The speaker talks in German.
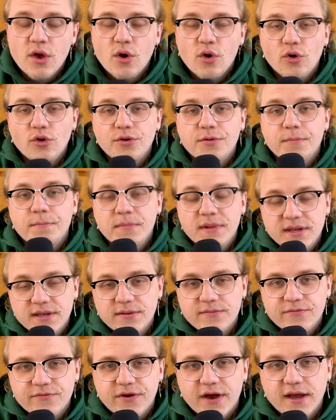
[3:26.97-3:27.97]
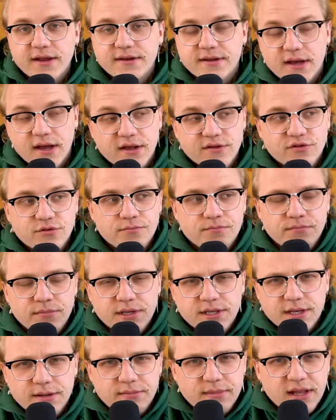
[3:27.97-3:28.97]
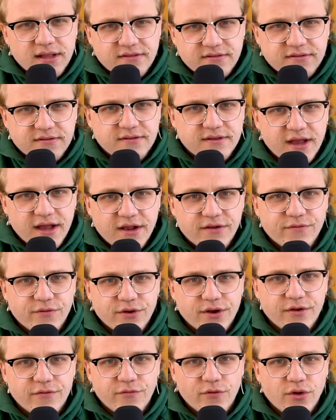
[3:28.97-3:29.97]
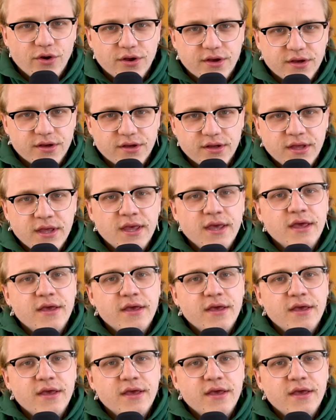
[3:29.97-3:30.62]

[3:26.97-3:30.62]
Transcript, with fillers: Und mit dem Freitag, also mit dem letzten Teil von der Folge,